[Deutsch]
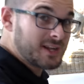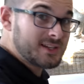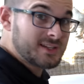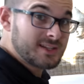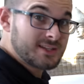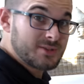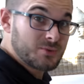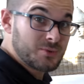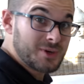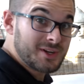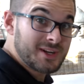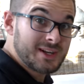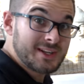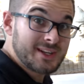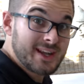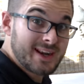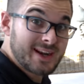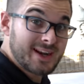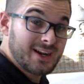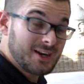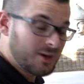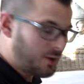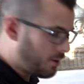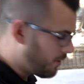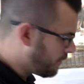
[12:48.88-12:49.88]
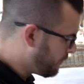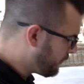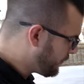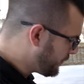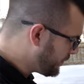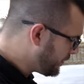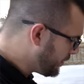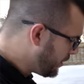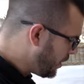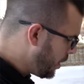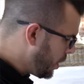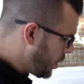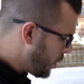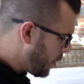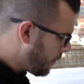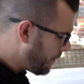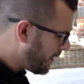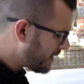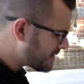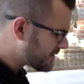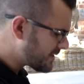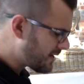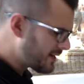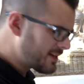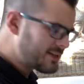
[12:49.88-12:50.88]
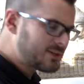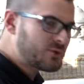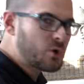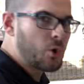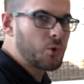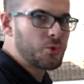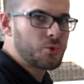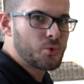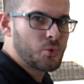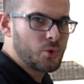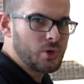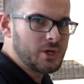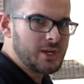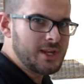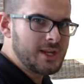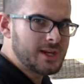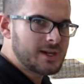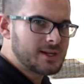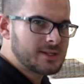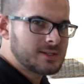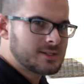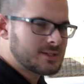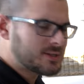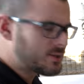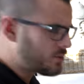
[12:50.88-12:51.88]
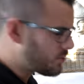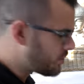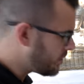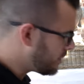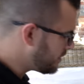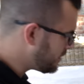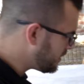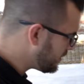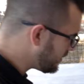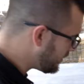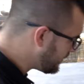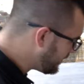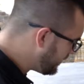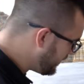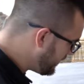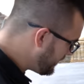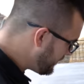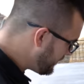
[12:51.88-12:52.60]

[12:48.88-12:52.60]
lasse jetzt sogar den Deckel offen, um das alles kontrollieren zu können.